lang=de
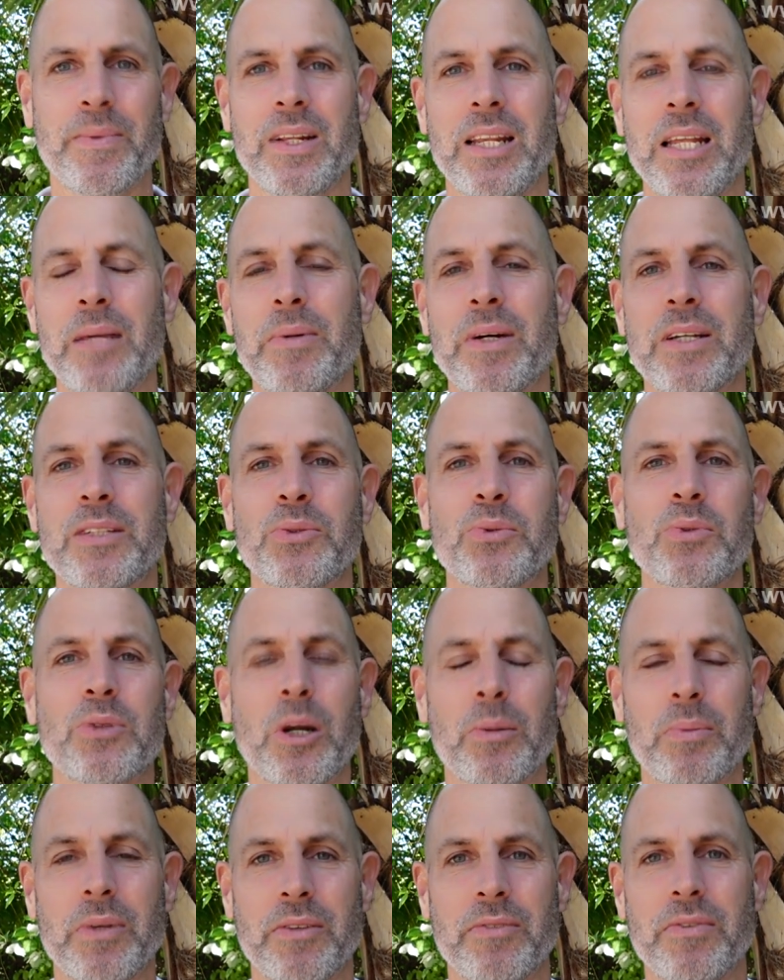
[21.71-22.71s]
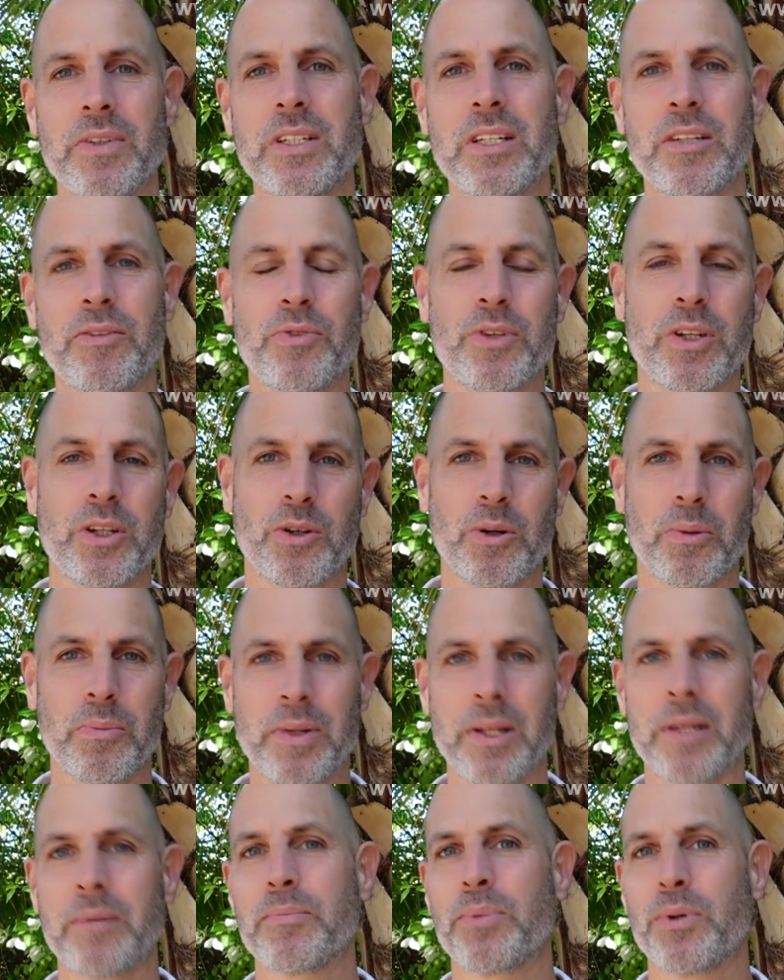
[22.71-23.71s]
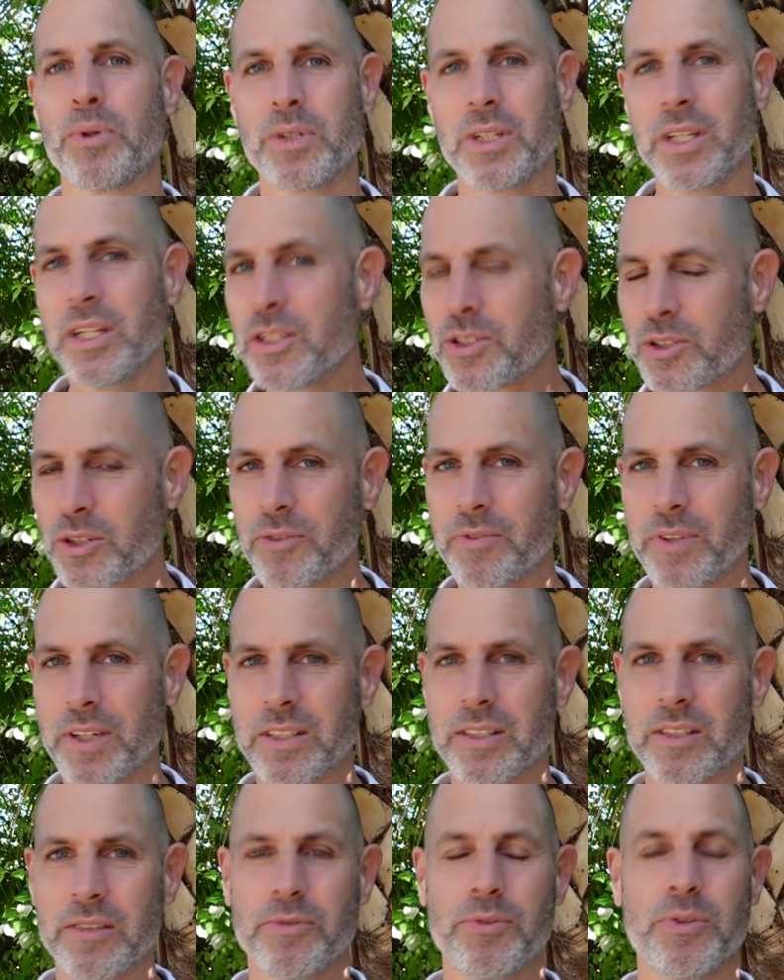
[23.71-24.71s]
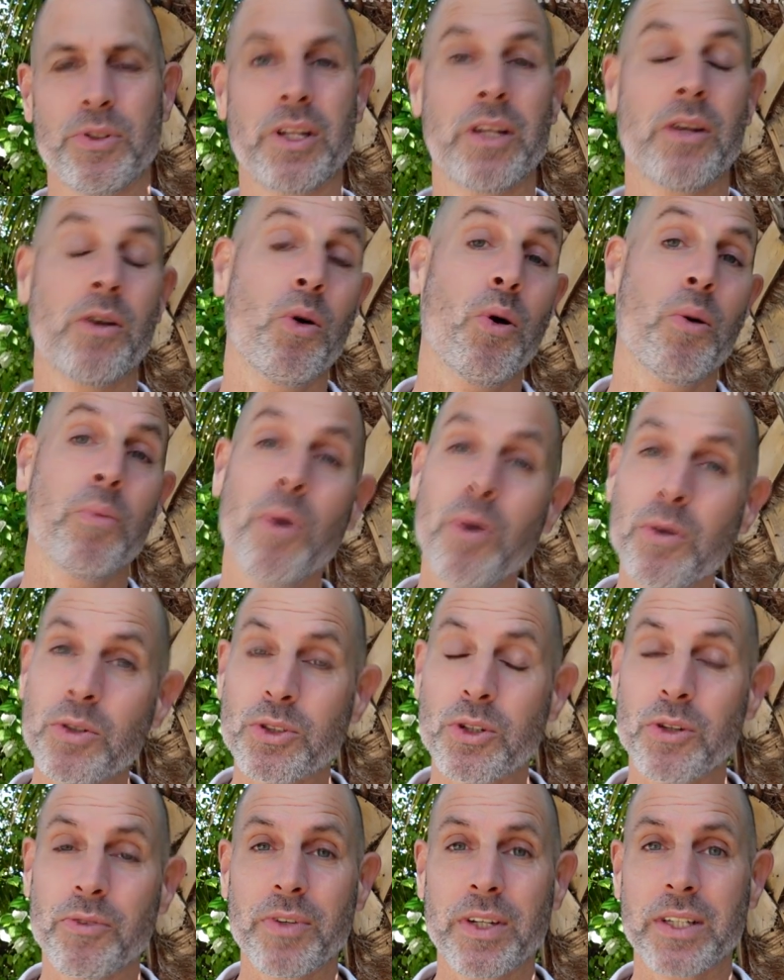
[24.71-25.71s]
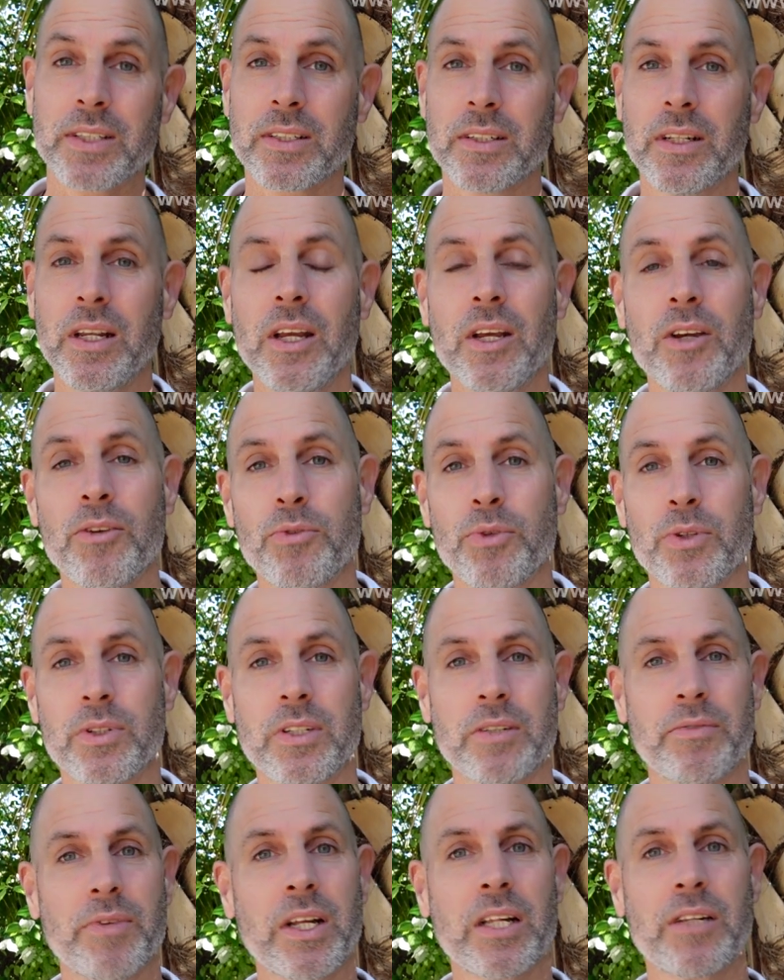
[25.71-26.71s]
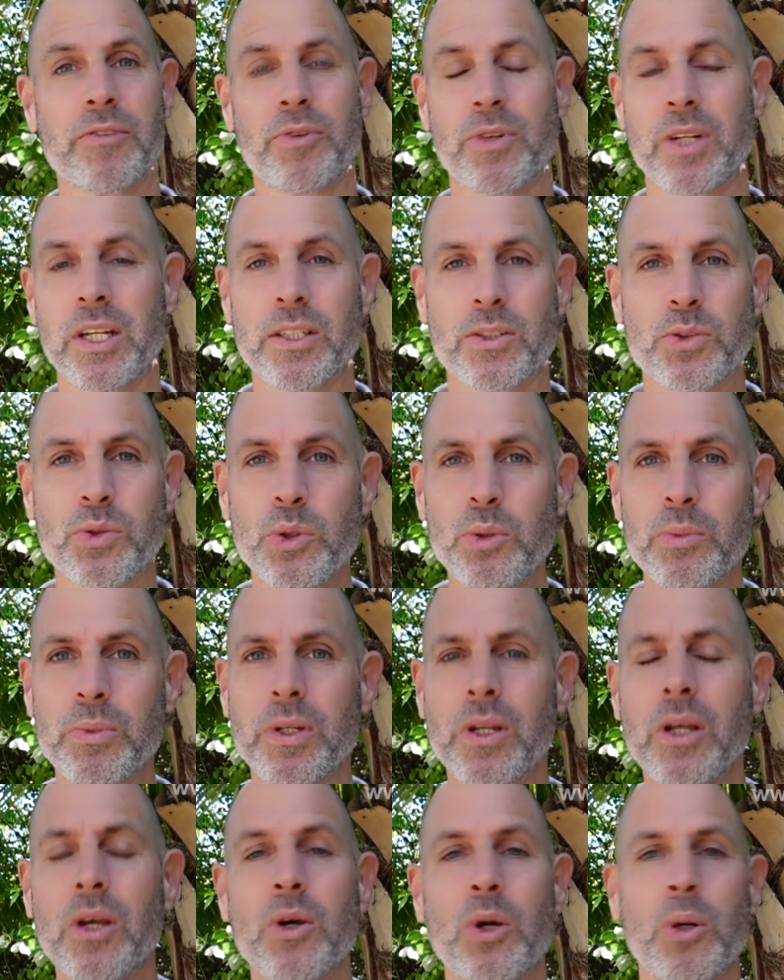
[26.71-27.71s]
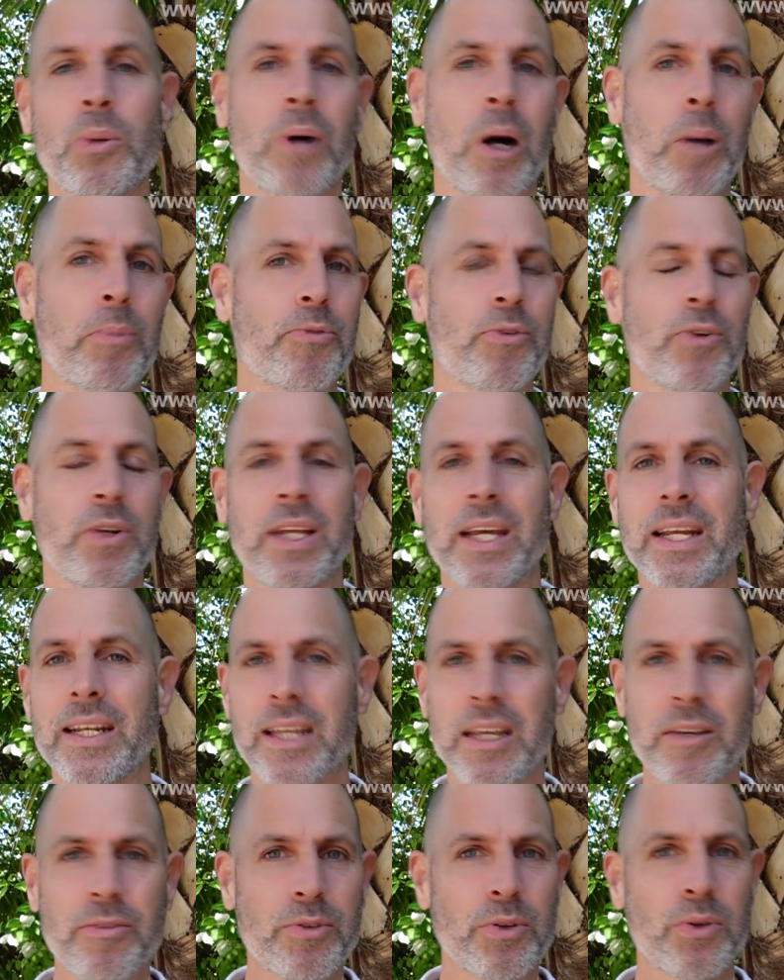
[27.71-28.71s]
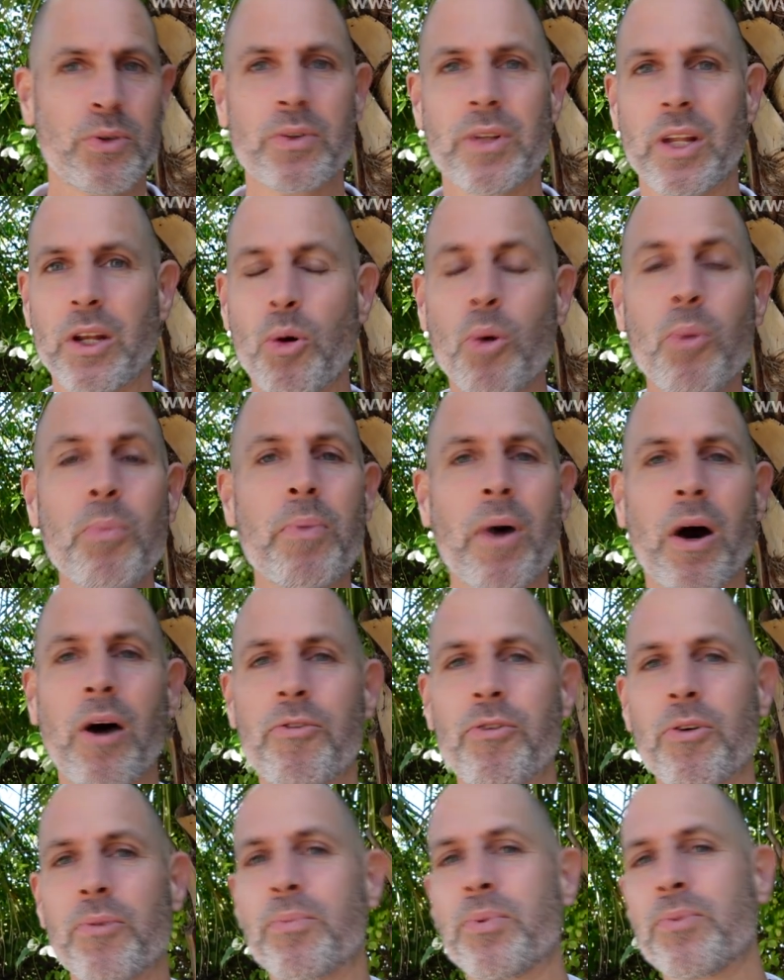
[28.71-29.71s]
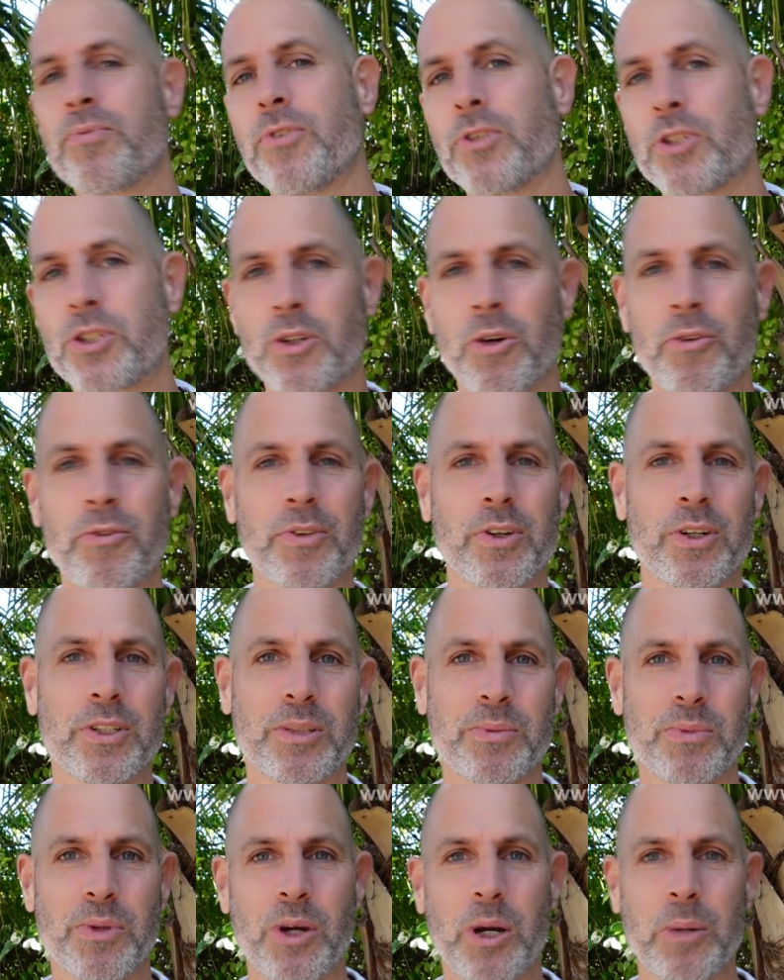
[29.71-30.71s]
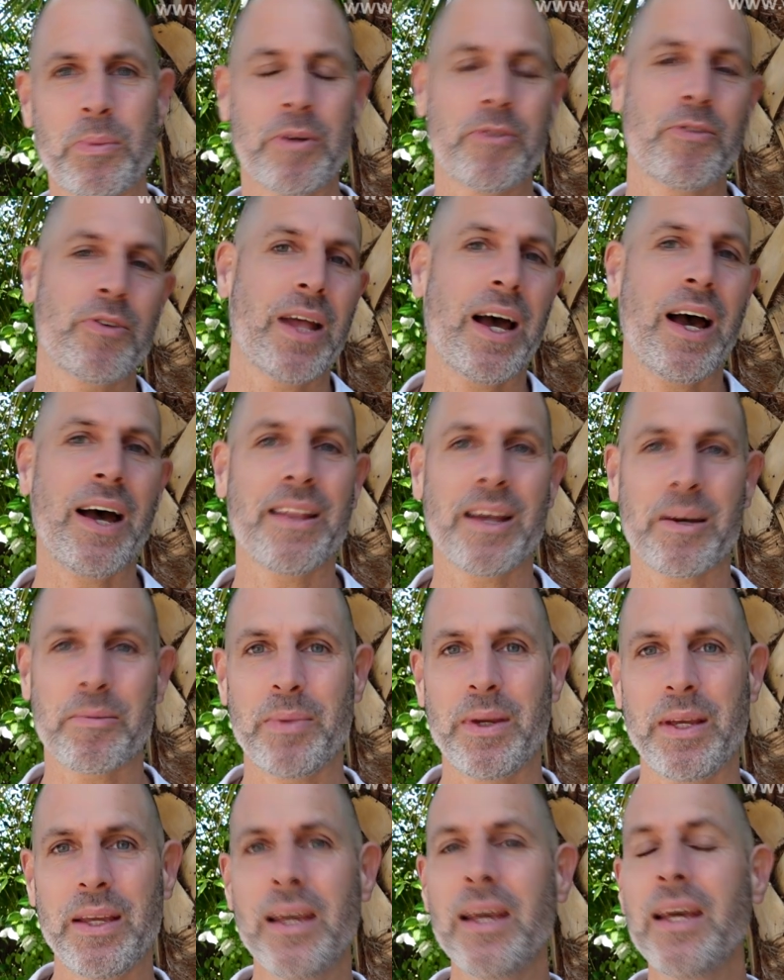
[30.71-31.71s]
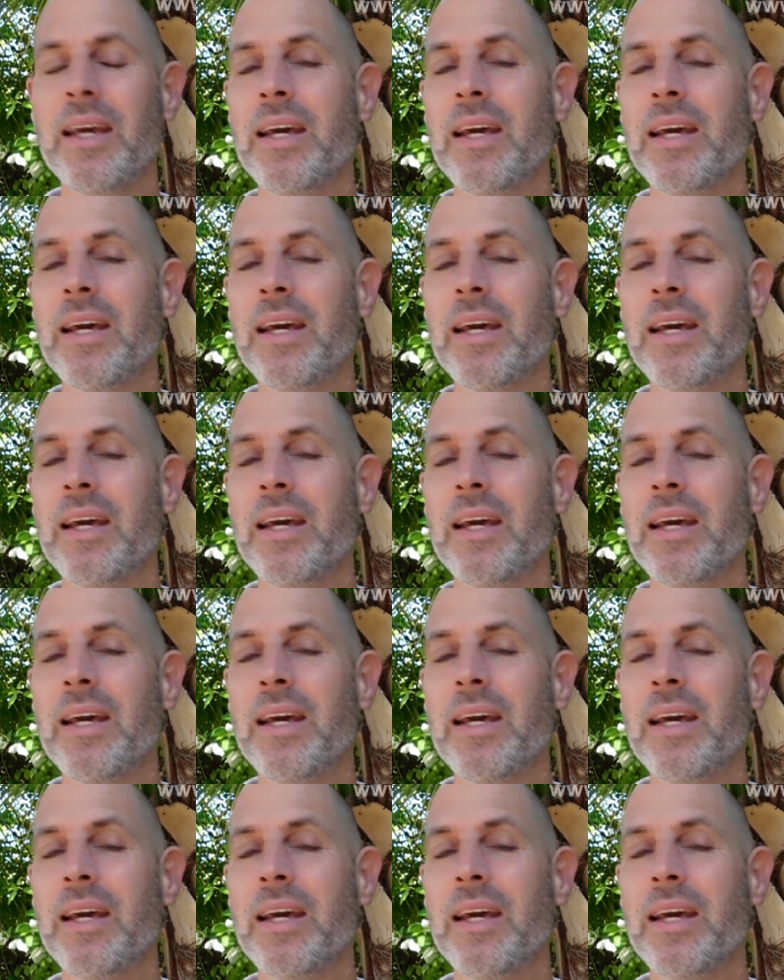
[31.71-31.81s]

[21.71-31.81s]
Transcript: Die Leber ist unglaublich wichtig für den kompletten Proteinstoffwechsel, für den Hormonstoffwechsel, für das Entwickeln von Enzymen, überhaupt für die Entgiftung, den Umbau von, von Stoffen aus dem Körper von A nach B.